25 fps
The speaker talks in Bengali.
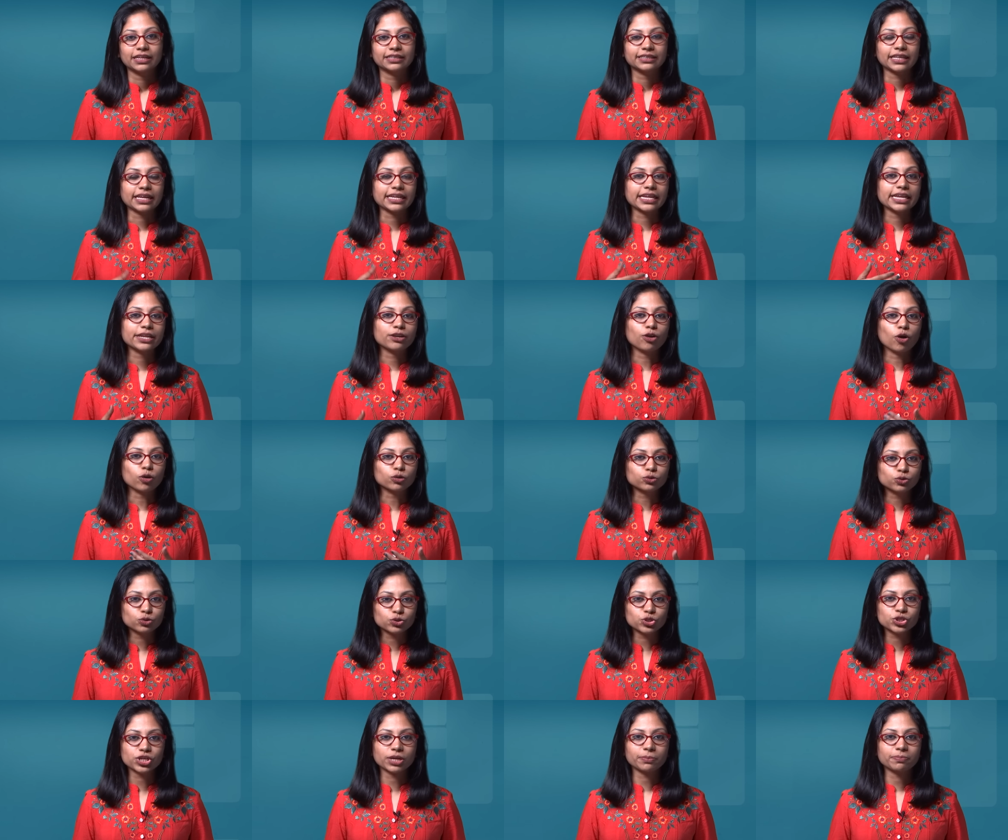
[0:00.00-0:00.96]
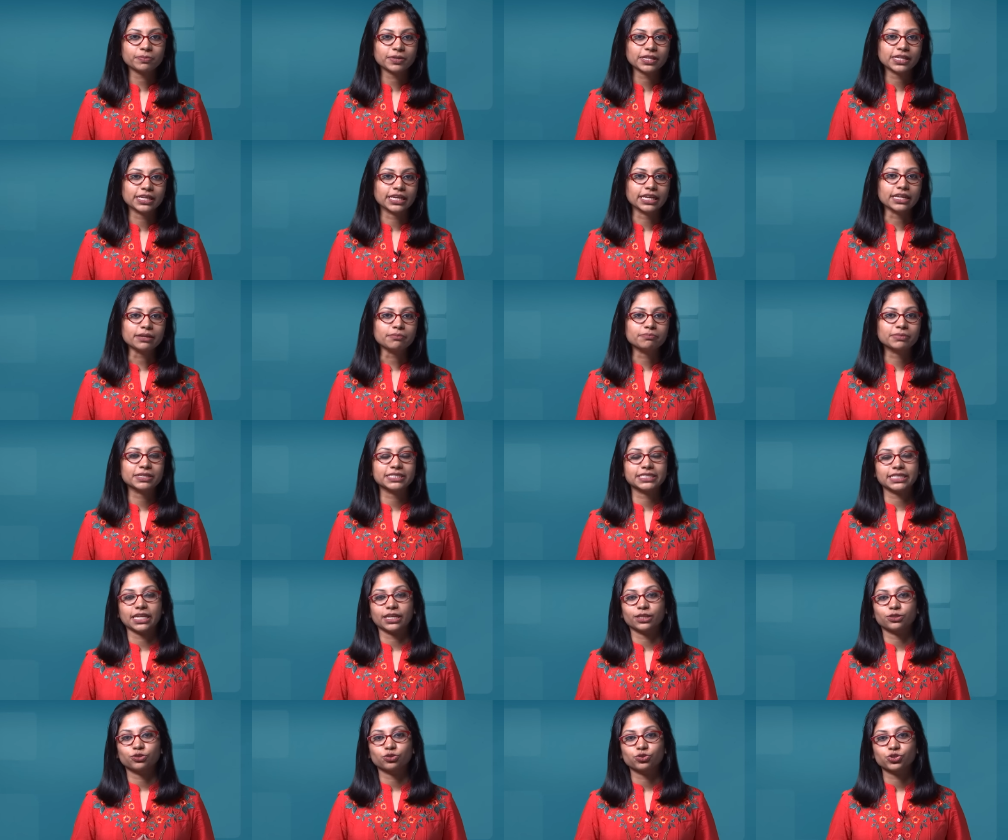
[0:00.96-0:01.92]
তাই এই রক্তচাপ নিয়ে
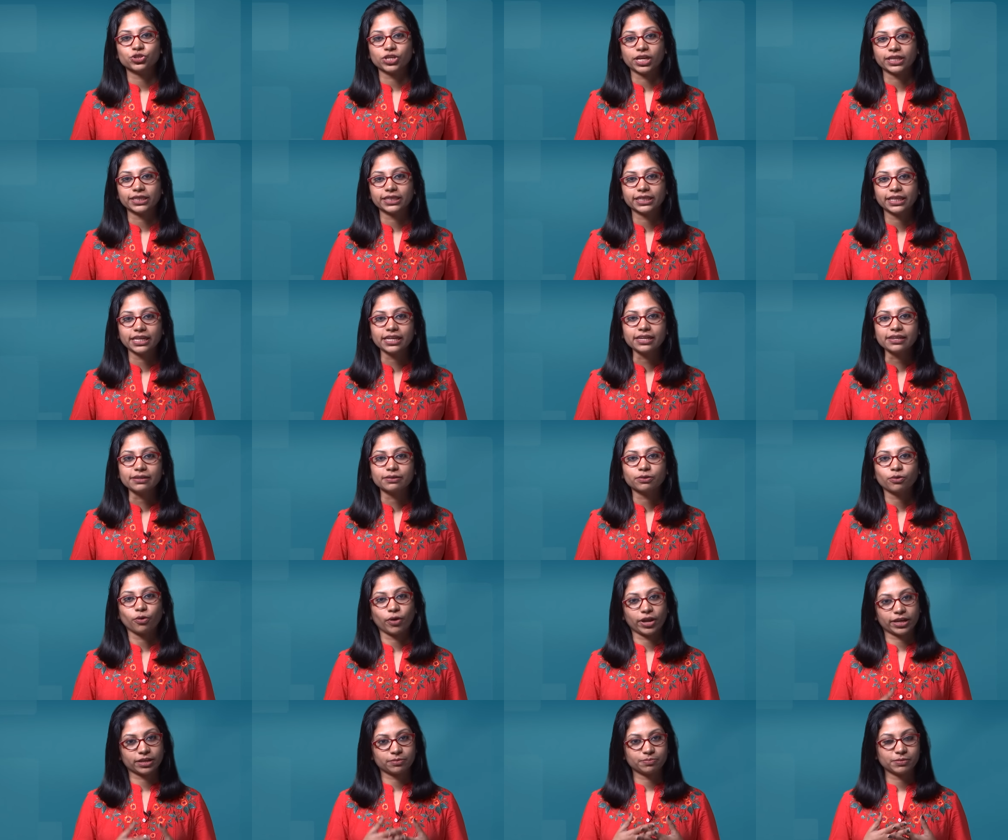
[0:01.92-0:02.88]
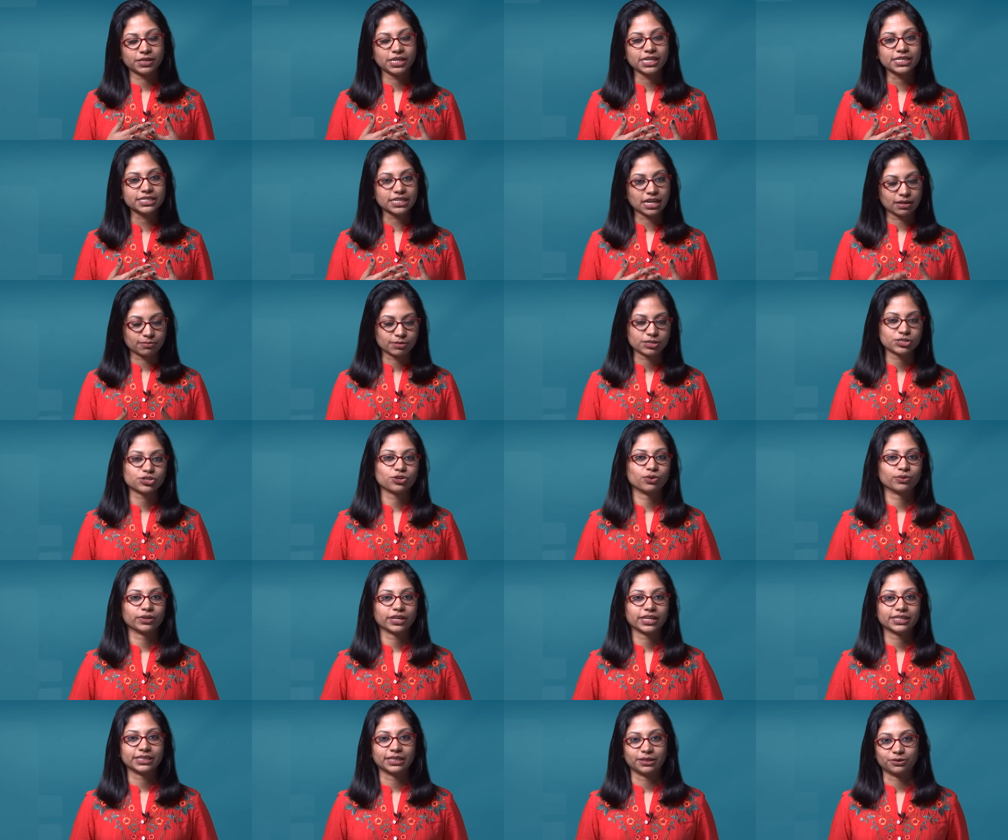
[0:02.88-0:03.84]
বিস্তারিত জানতে কয়েক মিনিট আমার
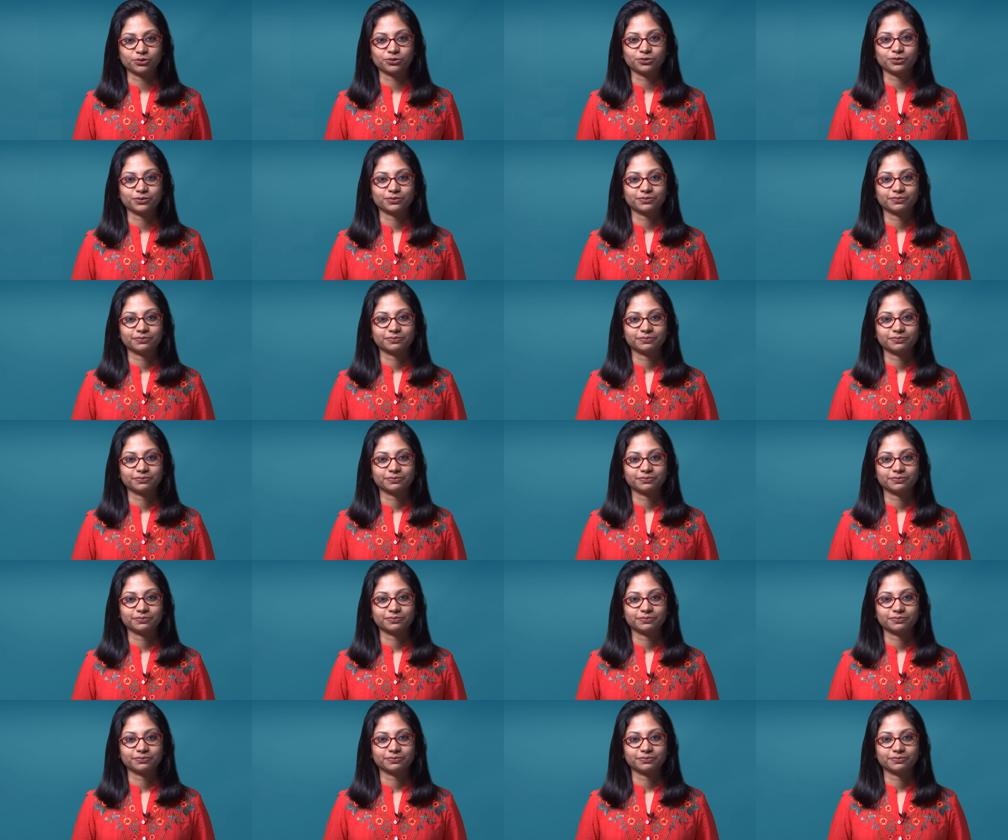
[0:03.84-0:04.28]
সঙ্গেই থাকুন